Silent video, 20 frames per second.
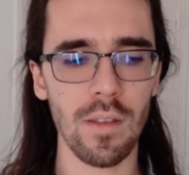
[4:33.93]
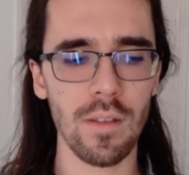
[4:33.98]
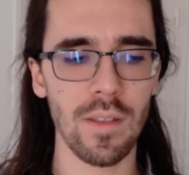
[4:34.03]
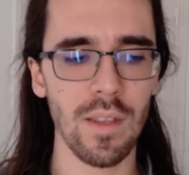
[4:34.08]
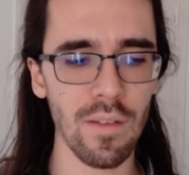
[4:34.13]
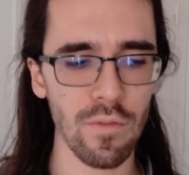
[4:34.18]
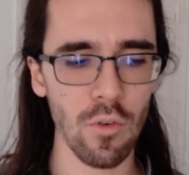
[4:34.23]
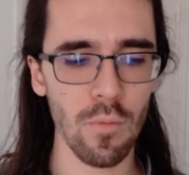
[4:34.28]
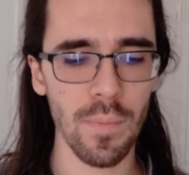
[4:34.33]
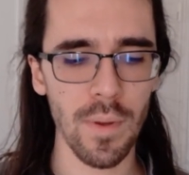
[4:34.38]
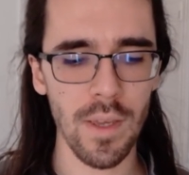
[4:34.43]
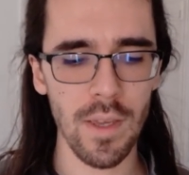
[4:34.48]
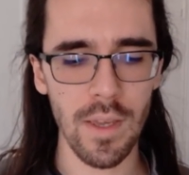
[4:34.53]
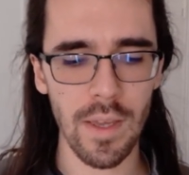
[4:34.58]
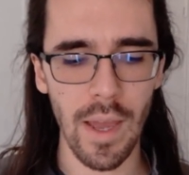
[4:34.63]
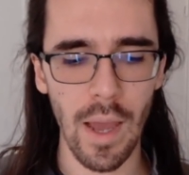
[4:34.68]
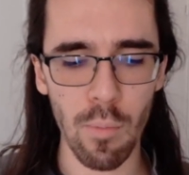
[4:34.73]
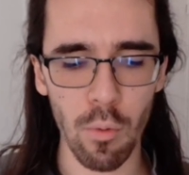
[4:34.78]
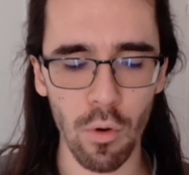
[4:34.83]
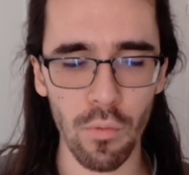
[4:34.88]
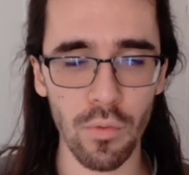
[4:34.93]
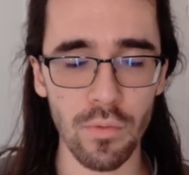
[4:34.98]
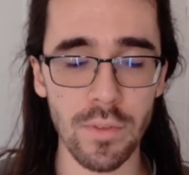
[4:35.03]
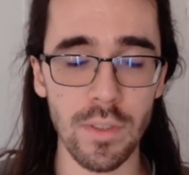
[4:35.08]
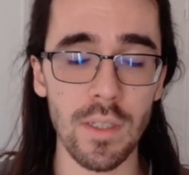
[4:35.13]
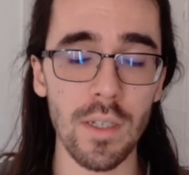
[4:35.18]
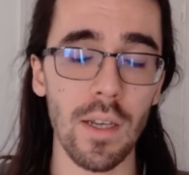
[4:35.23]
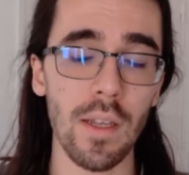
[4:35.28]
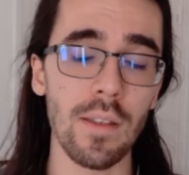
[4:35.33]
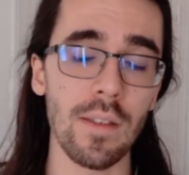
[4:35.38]
développer et
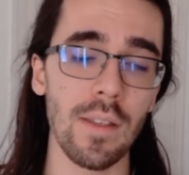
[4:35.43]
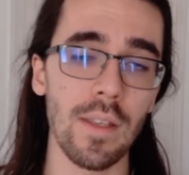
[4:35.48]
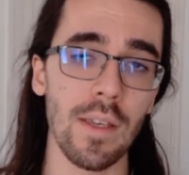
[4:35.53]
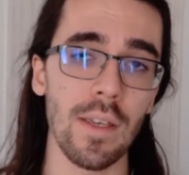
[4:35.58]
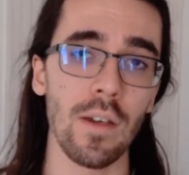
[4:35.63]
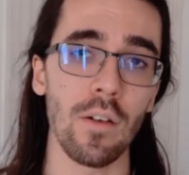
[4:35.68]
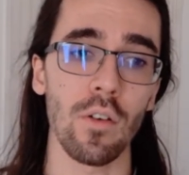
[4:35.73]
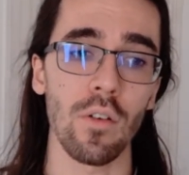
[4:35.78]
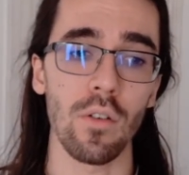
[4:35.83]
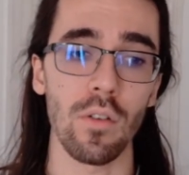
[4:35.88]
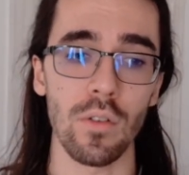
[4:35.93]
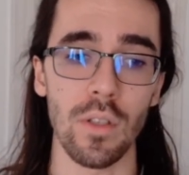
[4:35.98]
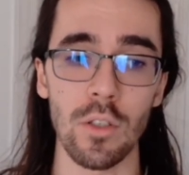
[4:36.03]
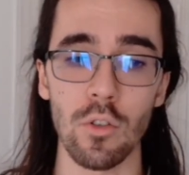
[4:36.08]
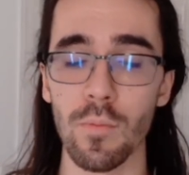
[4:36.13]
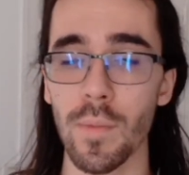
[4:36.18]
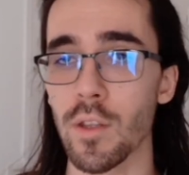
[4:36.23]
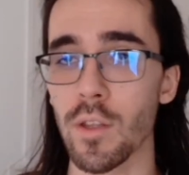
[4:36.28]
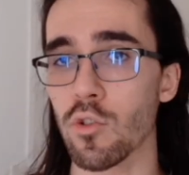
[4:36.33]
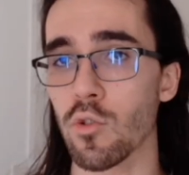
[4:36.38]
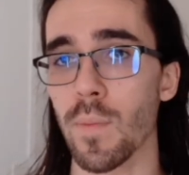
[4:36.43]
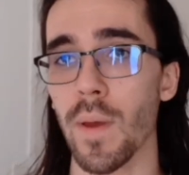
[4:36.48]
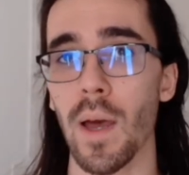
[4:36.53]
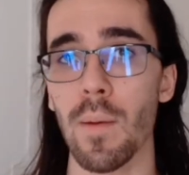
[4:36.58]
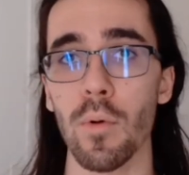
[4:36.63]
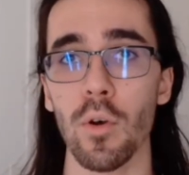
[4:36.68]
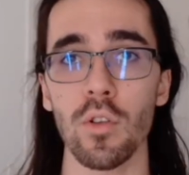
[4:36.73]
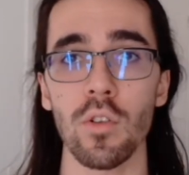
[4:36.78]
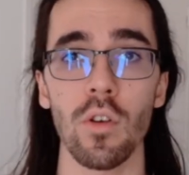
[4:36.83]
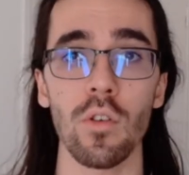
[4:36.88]
approfondir des, euh, des domaines super
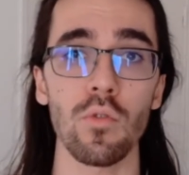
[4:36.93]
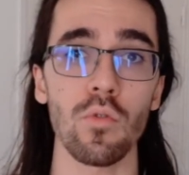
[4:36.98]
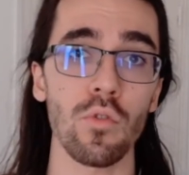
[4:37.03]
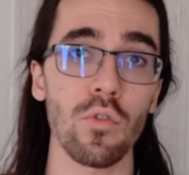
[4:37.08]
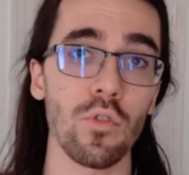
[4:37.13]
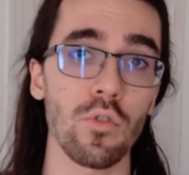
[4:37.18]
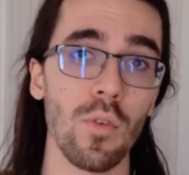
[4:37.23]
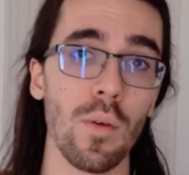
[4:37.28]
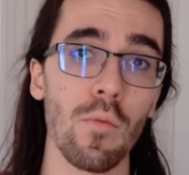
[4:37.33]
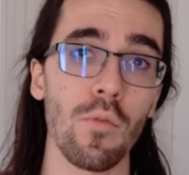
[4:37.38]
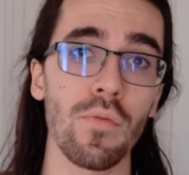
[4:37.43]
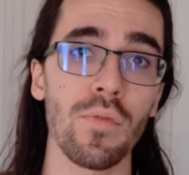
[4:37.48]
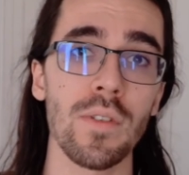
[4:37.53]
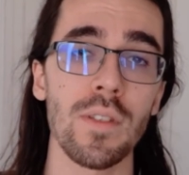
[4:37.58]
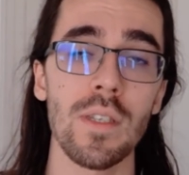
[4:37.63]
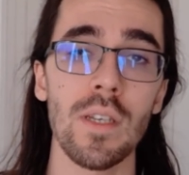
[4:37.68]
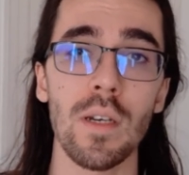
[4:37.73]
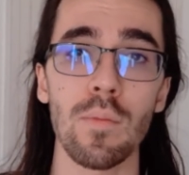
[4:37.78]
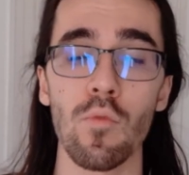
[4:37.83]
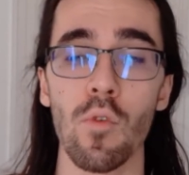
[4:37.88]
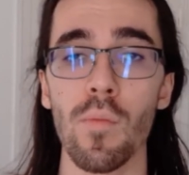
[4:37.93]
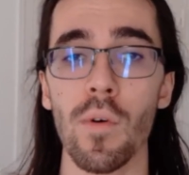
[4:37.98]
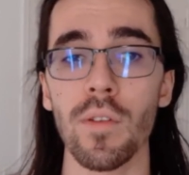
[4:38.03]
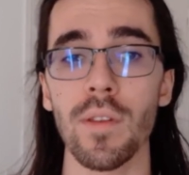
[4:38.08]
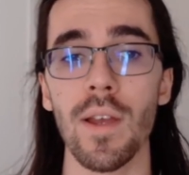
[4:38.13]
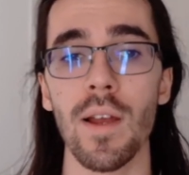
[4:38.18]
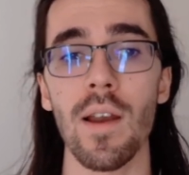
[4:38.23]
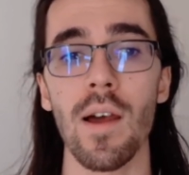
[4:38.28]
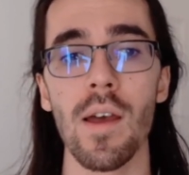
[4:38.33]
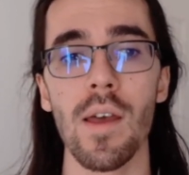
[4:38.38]
importants, donc que ce soit mon physique, mon
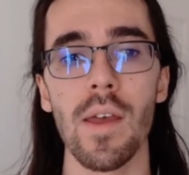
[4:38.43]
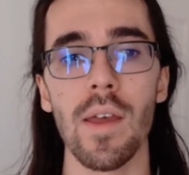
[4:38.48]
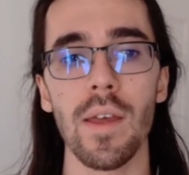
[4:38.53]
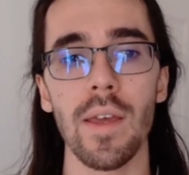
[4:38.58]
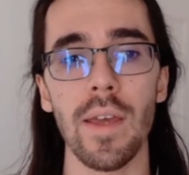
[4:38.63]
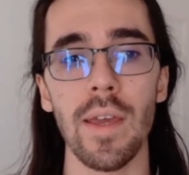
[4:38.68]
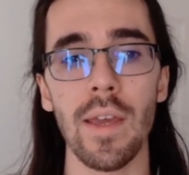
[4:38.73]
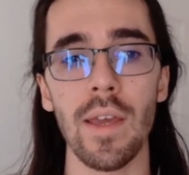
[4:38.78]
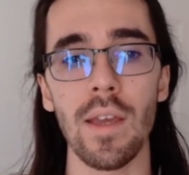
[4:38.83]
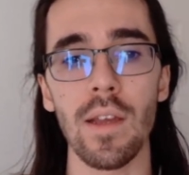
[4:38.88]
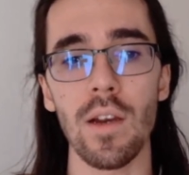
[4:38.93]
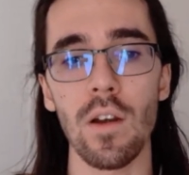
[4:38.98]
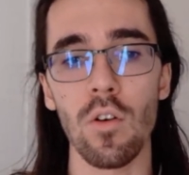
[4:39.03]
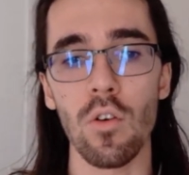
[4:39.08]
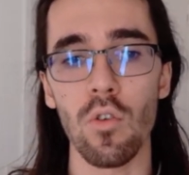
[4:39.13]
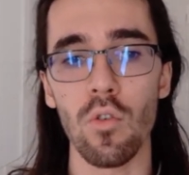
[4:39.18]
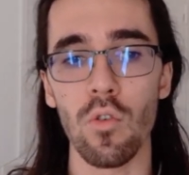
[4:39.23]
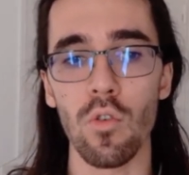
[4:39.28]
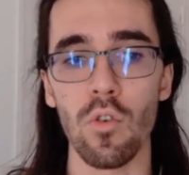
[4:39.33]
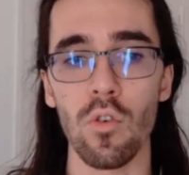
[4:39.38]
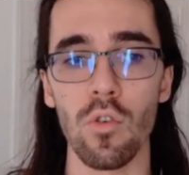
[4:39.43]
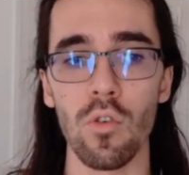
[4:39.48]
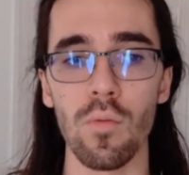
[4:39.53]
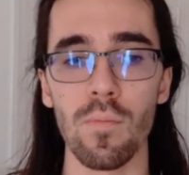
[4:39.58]
mental et le,